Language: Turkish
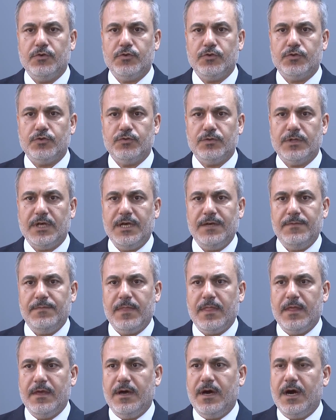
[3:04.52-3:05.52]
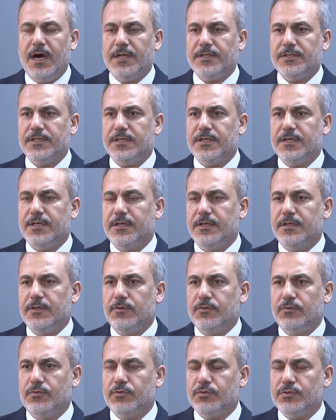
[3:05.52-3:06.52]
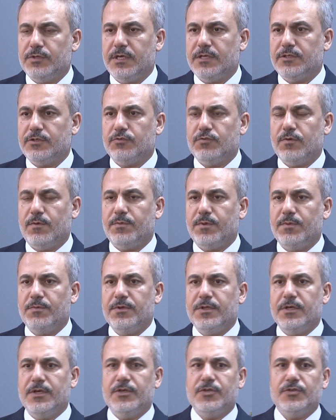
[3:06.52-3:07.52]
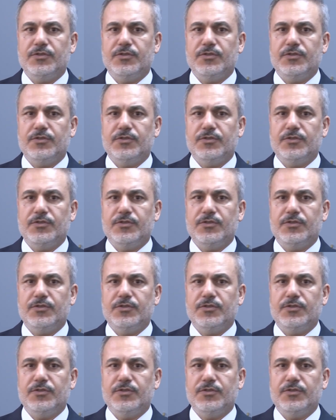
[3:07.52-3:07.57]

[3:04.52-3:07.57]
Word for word: konusunda artık uluslararası toplumun